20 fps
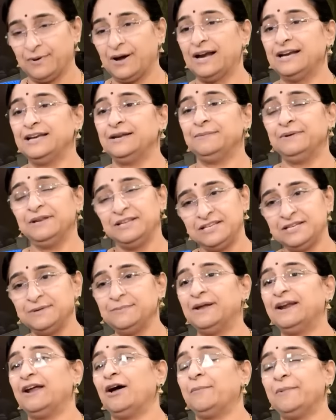పాడ్యం నుంచి
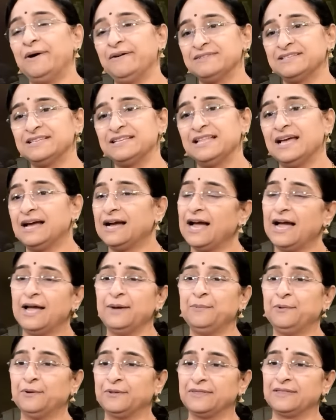మన అమావాస్య దాకా
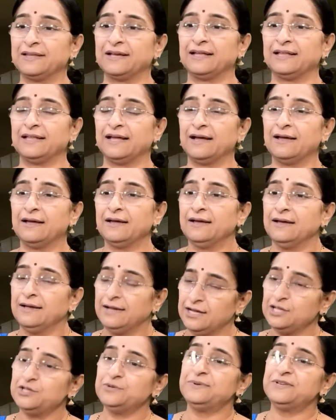అయిపోతుంది కదా
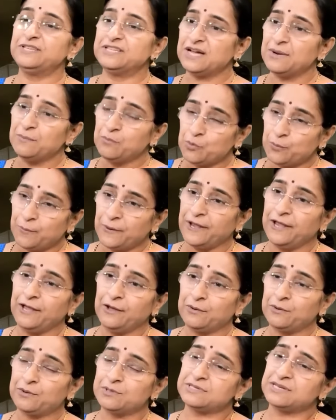ఇంచుమించుగా
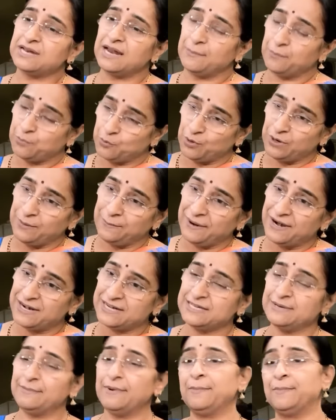ముప్పయో రోజున
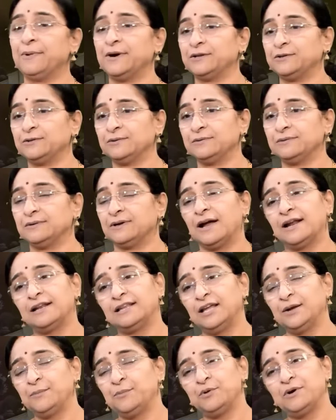పోలిపాడ్యమే పడుతుంది
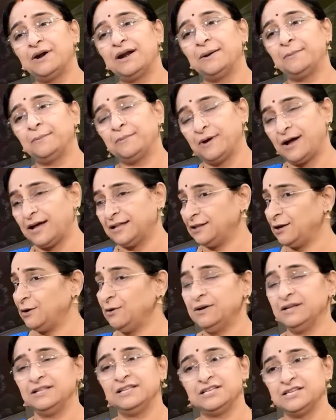కార్తీక పురాణపు
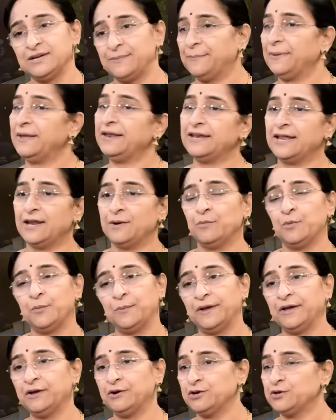కథల్లో ఇది చెప్పాను నేను
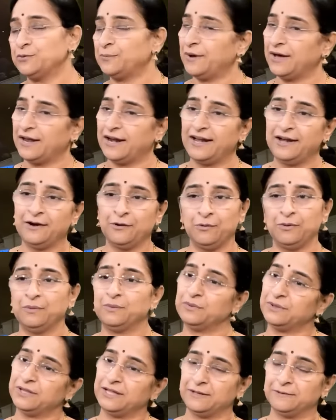ముప్పయో రోజు పారాయణ
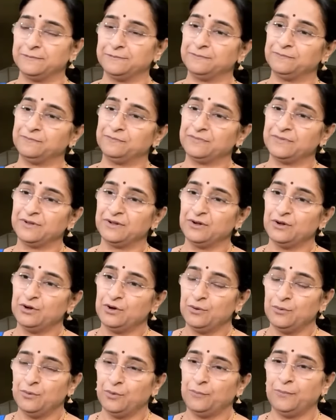కూడా ఉంది
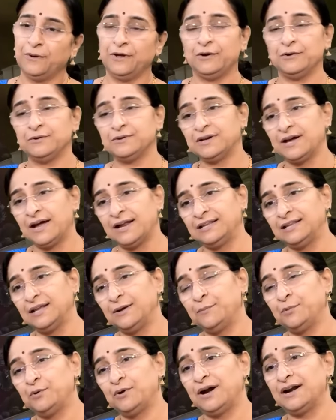ముప్పై రోజు
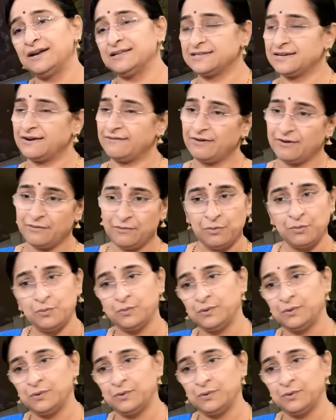కార్తీక పురాణ శ్రవణం